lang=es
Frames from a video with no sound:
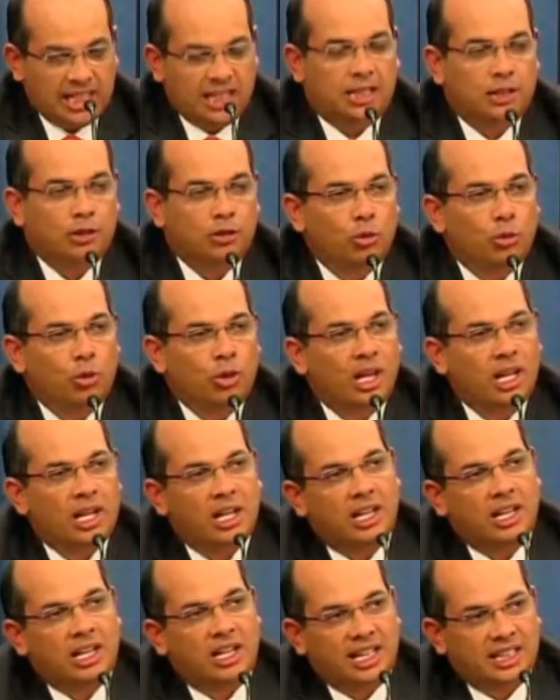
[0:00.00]
Y sin
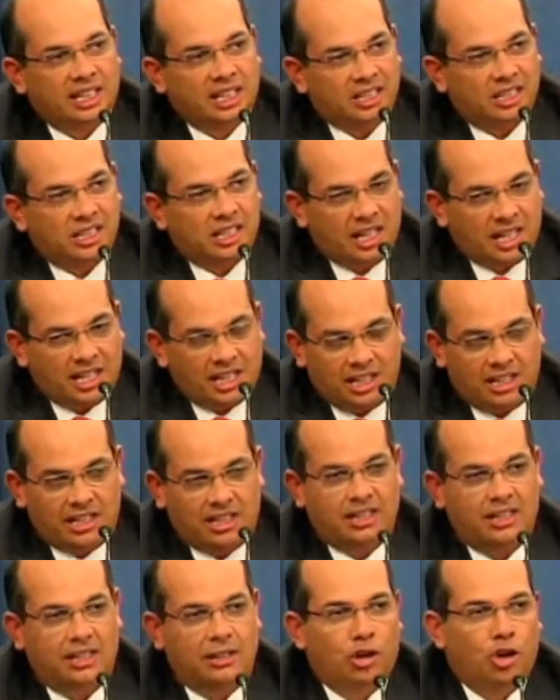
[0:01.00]
duda, la tercera
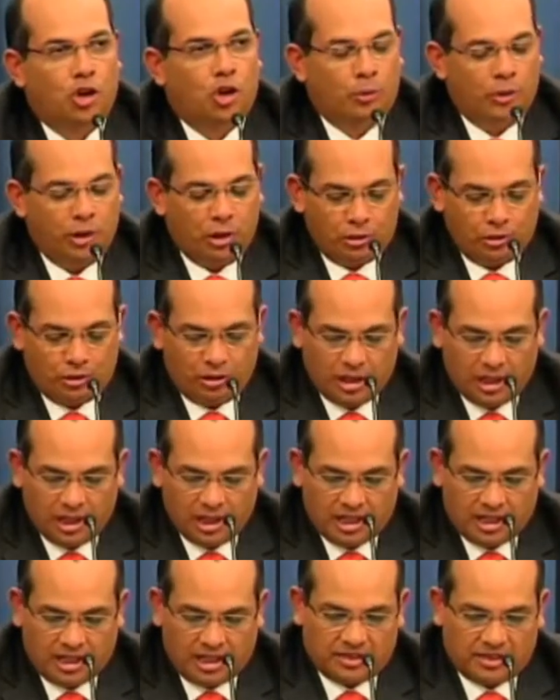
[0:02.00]
y, obvio
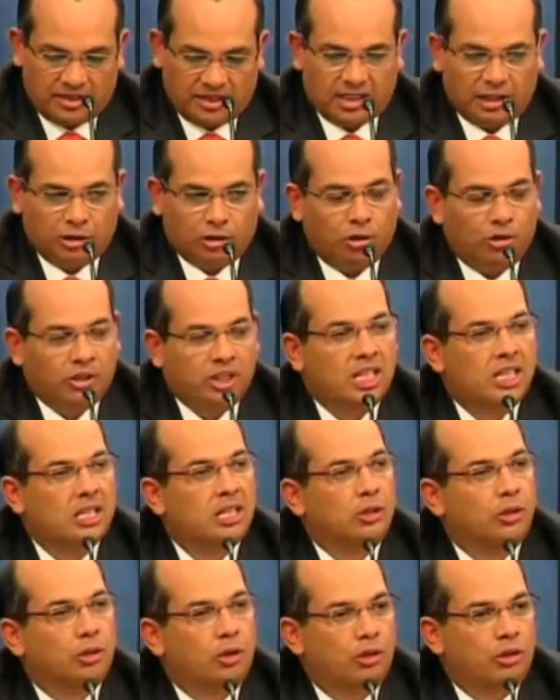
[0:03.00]
este sector es
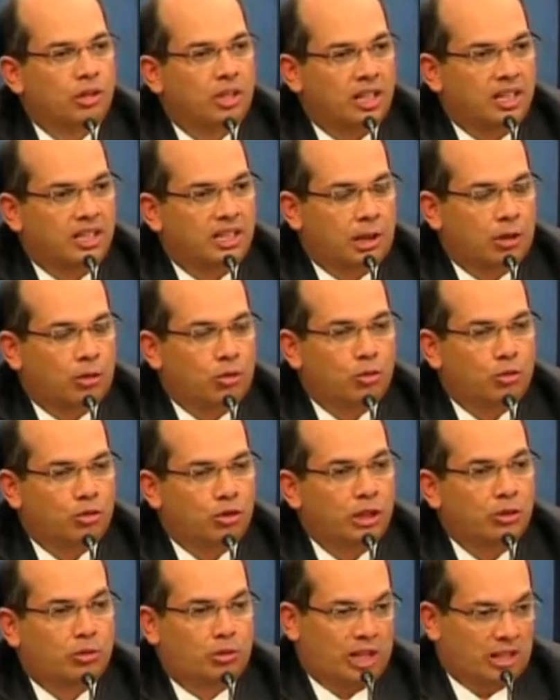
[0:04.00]
el sector de
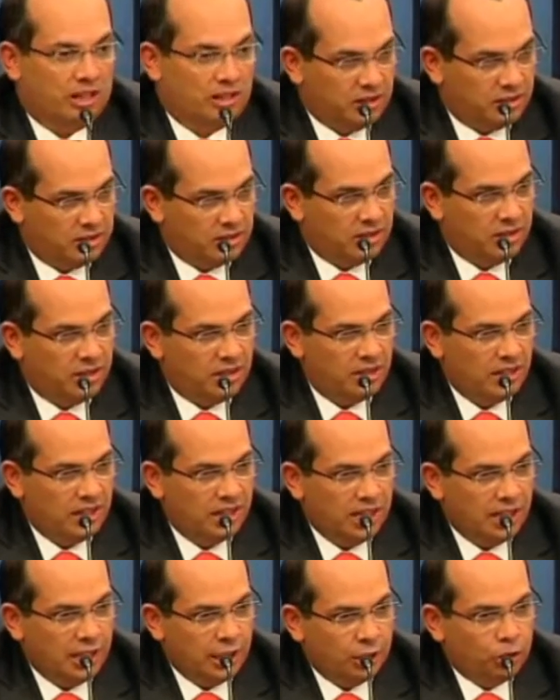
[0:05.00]
recursos naturales,
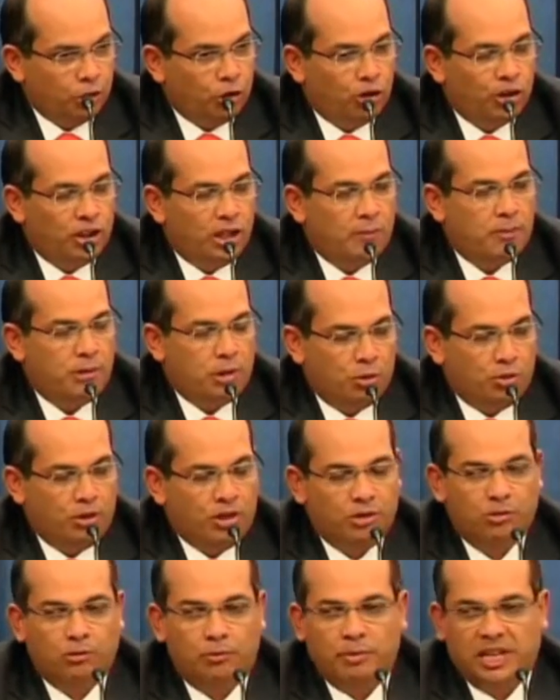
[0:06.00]
donde el
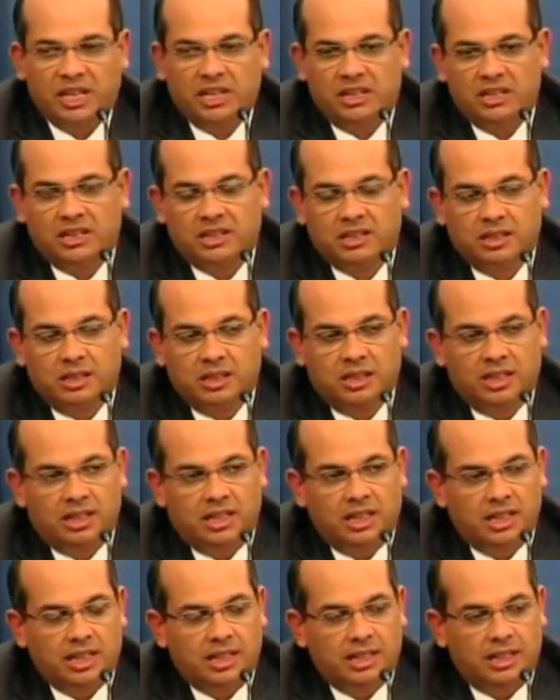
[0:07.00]
Perú es un país
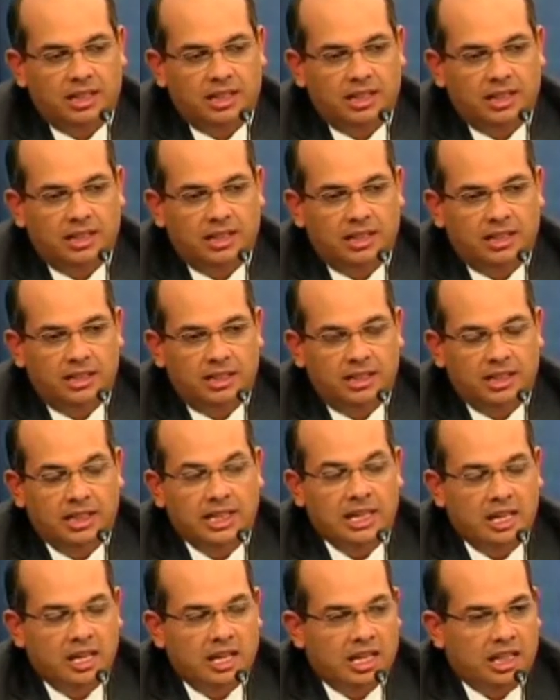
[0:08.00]
eh, eh,
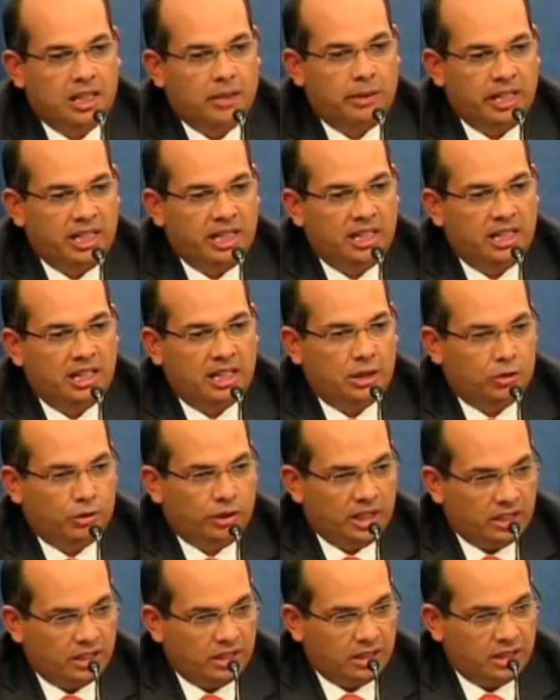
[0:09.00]
líder a nivel
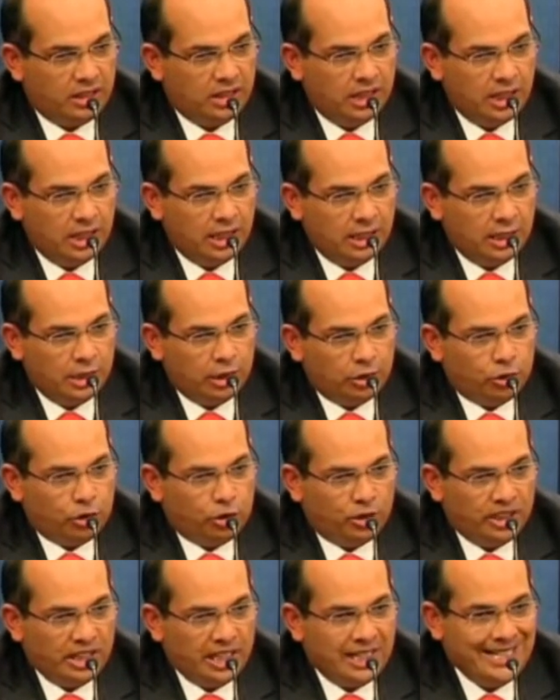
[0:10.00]
internacional,
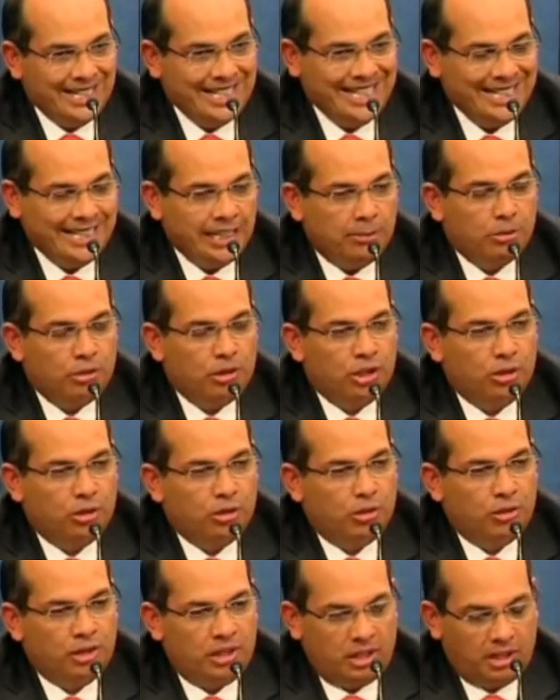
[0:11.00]
donde hay grandes
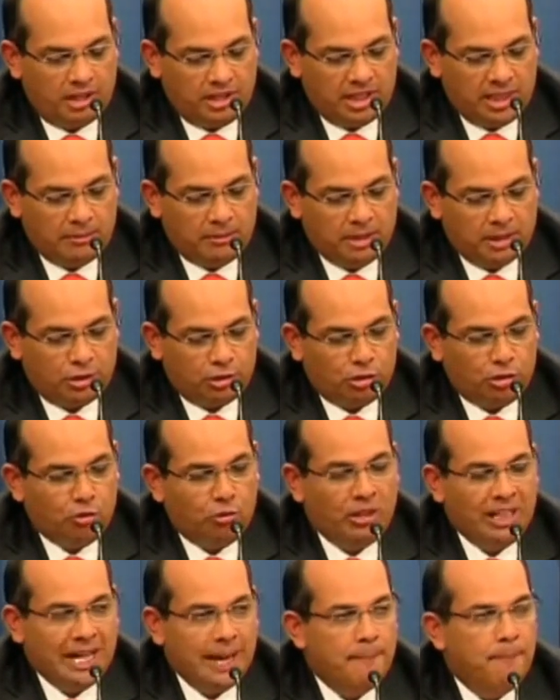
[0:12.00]
proyectos de, inversión y
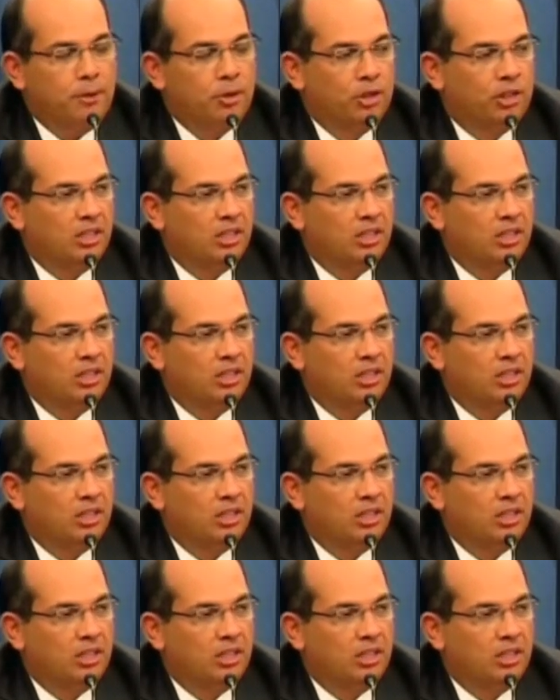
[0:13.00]
un gran